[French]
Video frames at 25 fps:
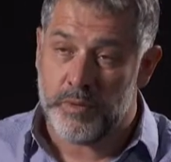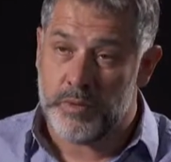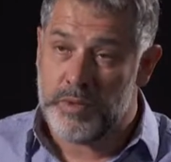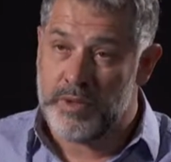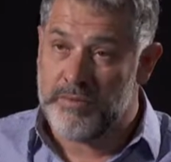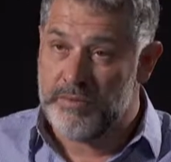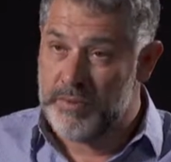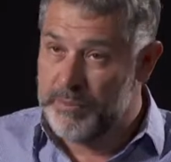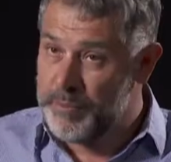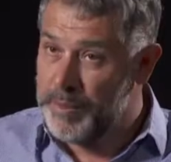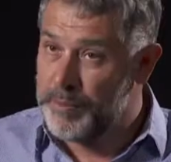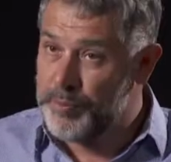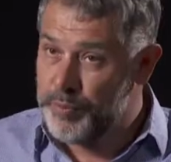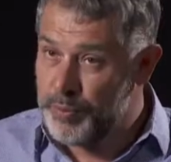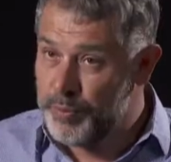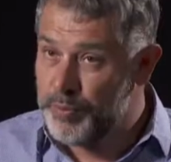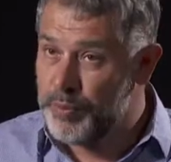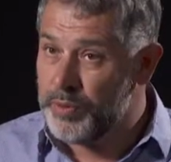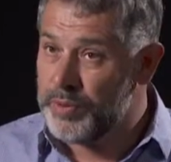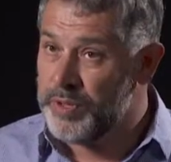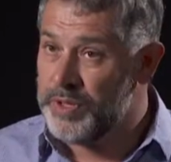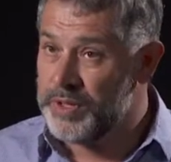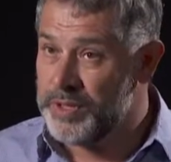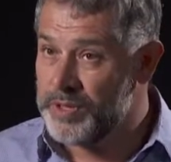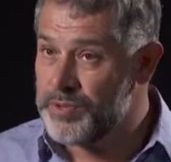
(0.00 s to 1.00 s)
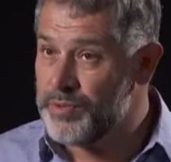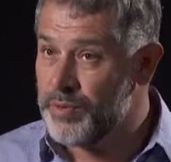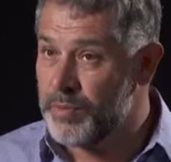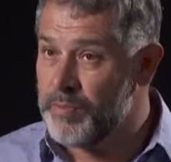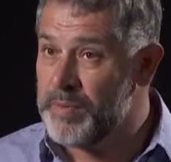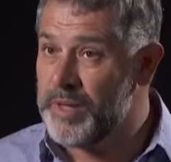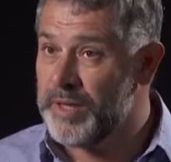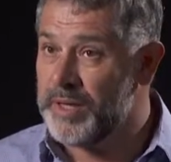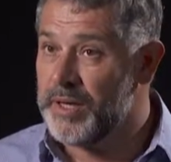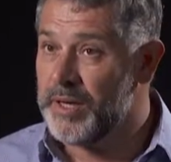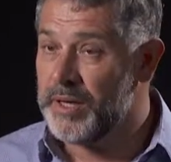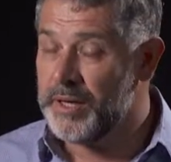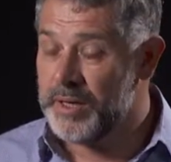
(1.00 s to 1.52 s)
On n'avait pas pu, pour des questions
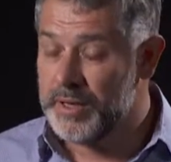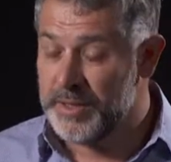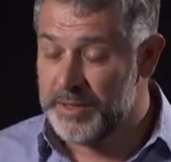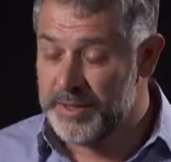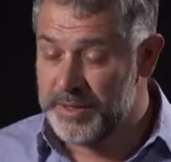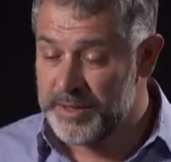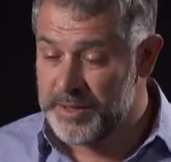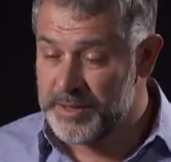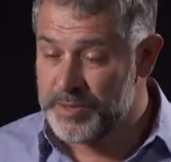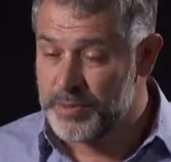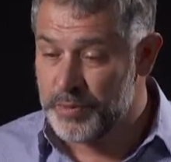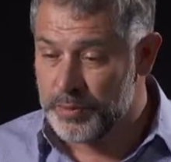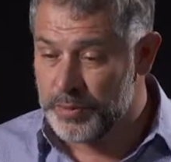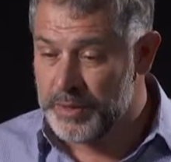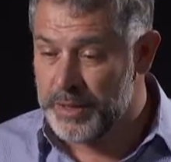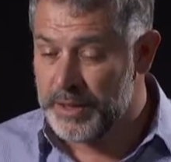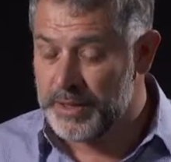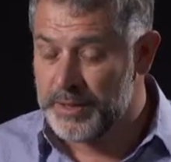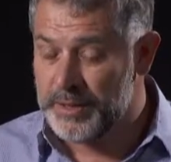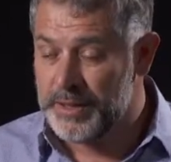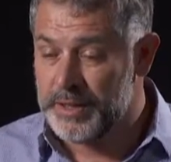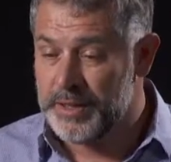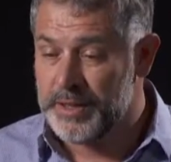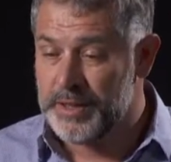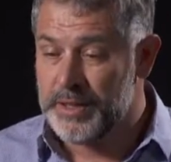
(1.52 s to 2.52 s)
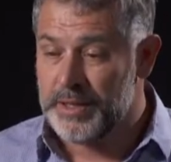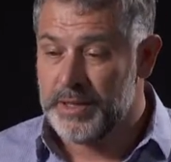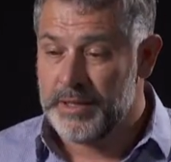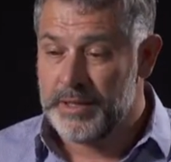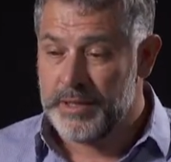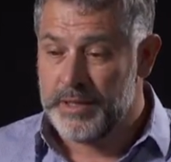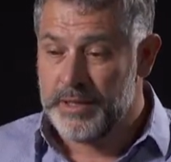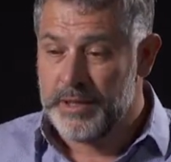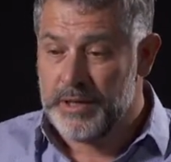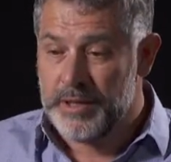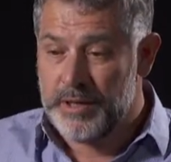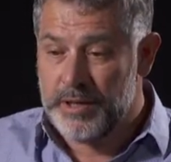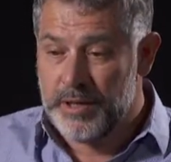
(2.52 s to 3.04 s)
matérielles, des questions techniques,
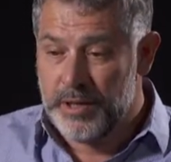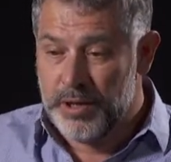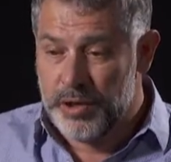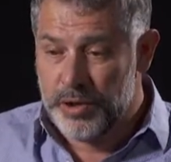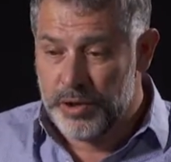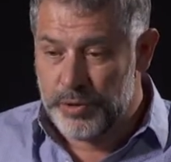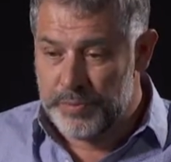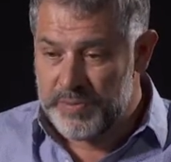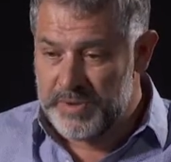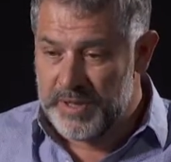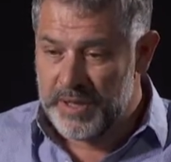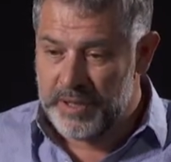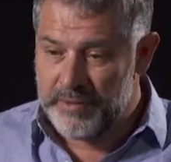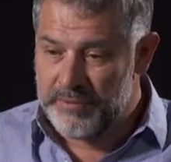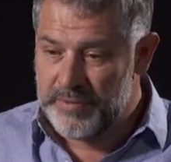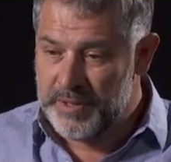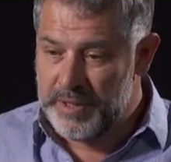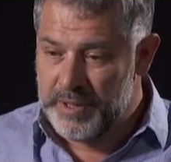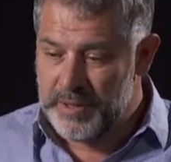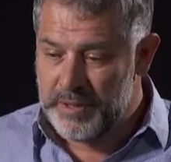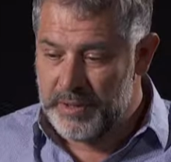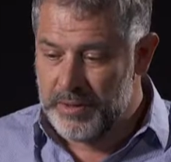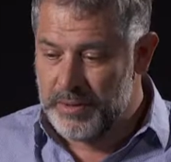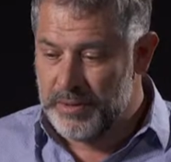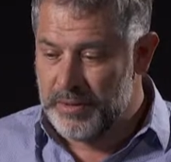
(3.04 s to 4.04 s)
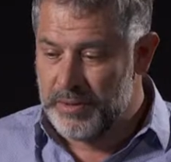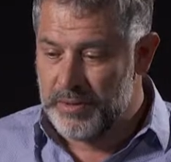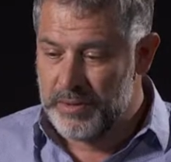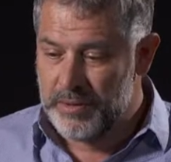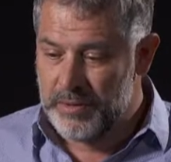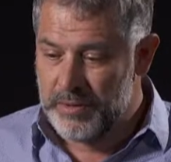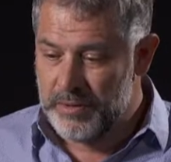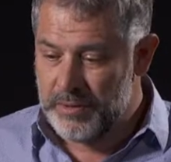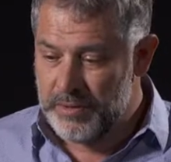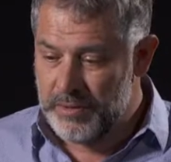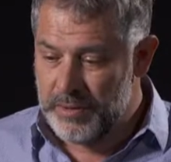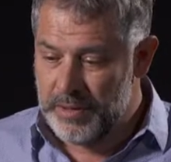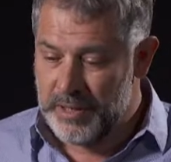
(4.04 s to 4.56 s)
observer euh,
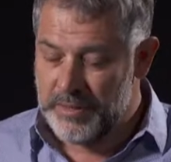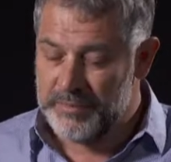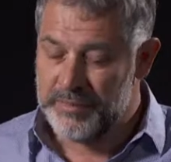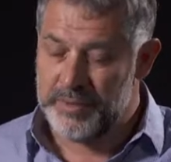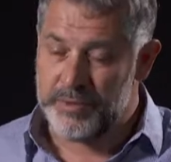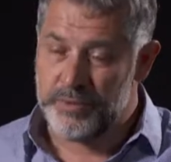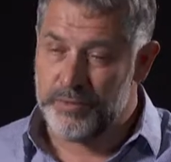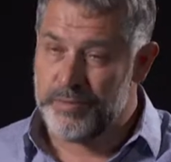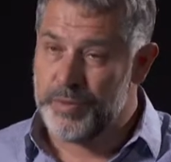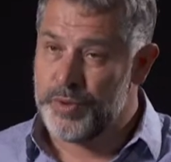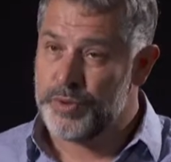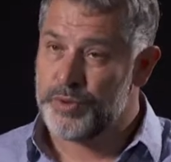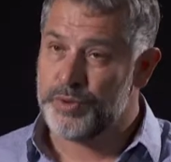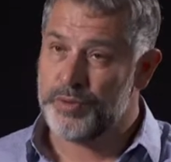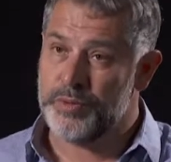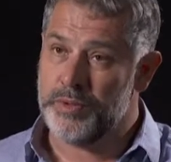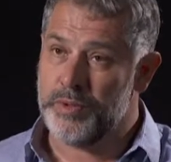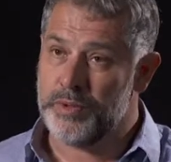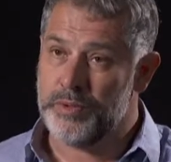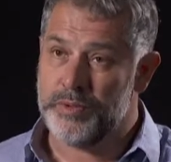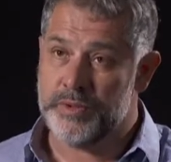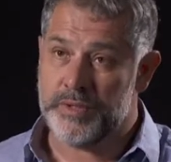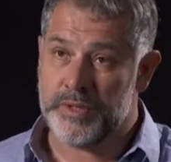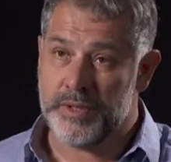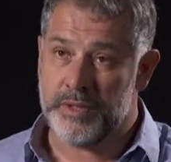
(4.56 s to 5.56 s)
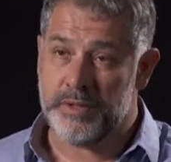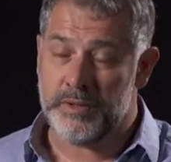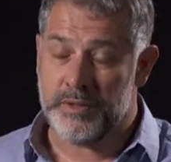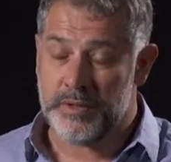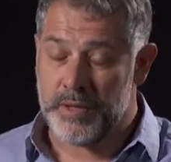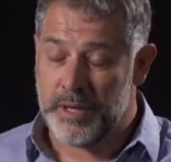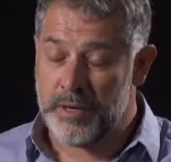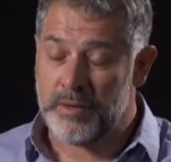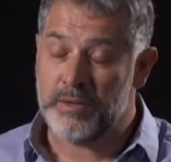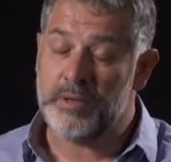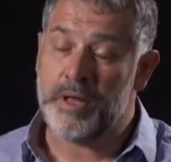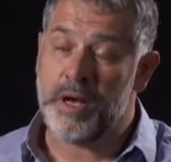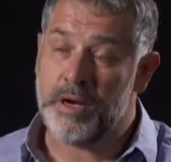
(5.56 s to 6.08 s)
la vie du manchot dans l'océan.
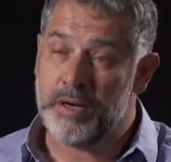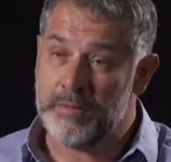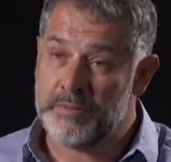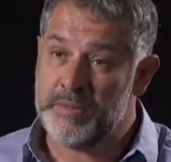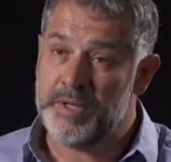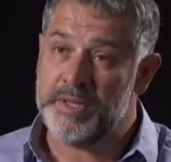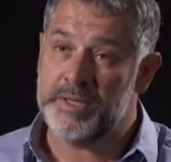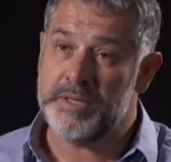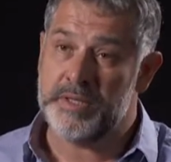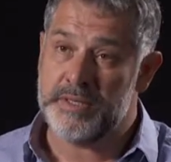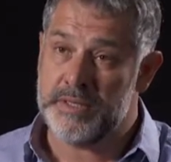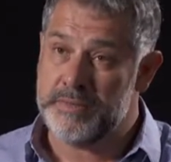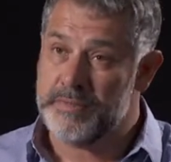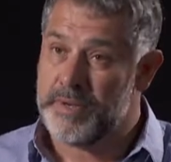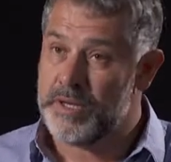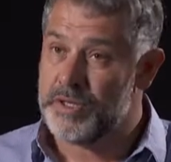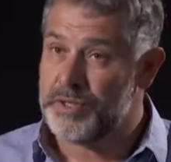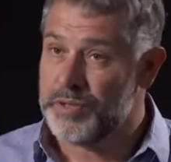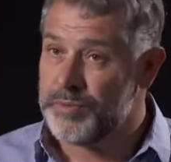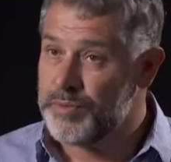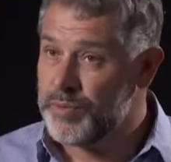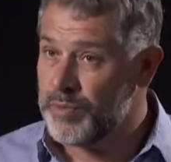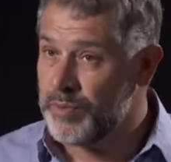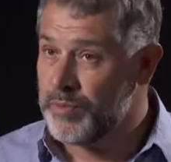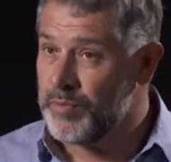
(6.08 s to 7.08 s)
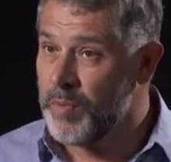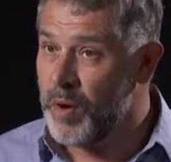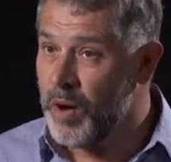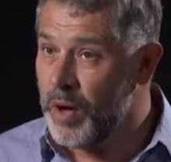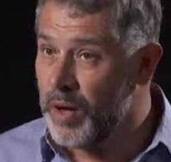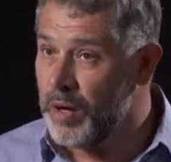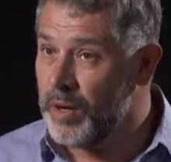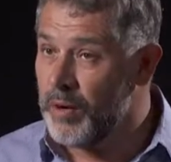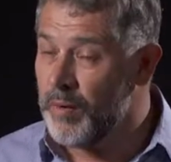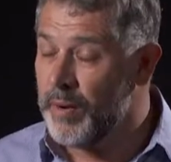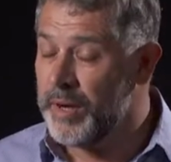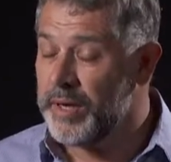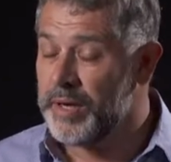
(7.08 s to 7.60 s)
Là, on a ramené des images absolument
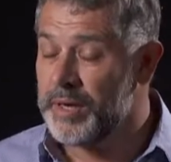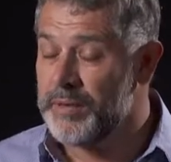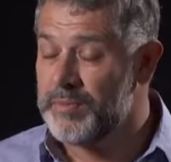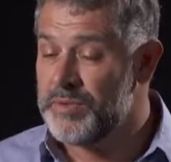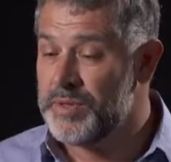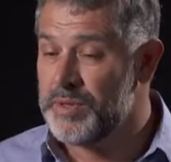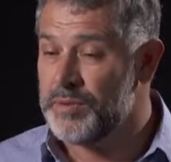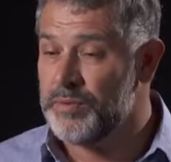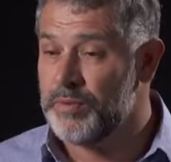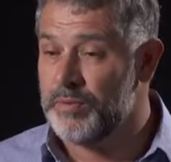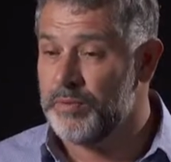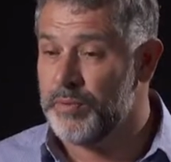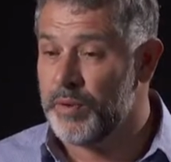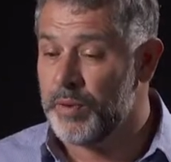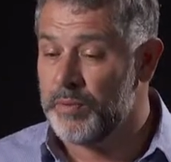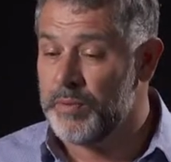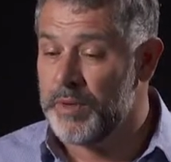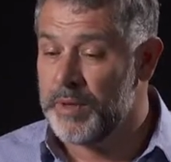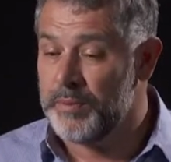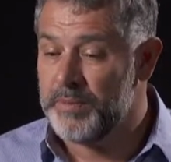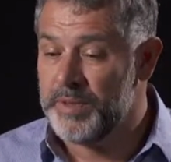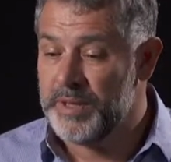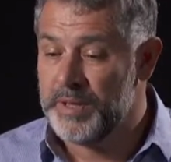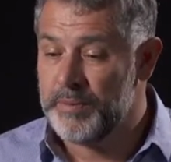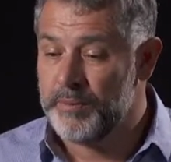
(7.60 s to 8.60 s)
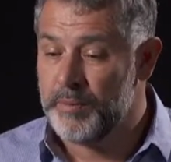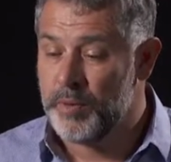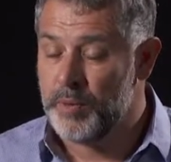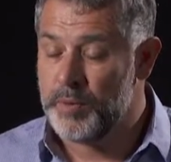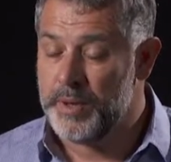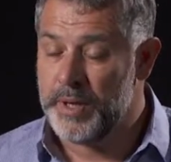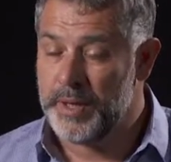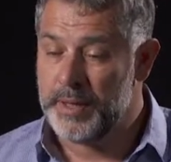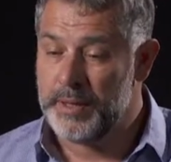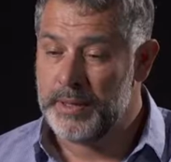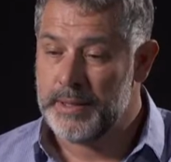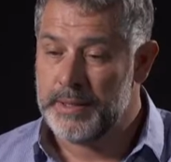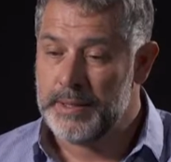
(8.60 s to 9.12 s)
incroyables. C'est une première
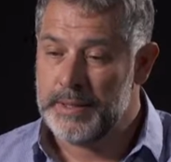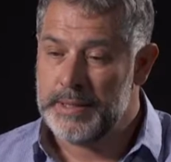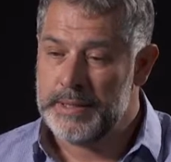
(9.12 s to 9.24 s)
mondiale.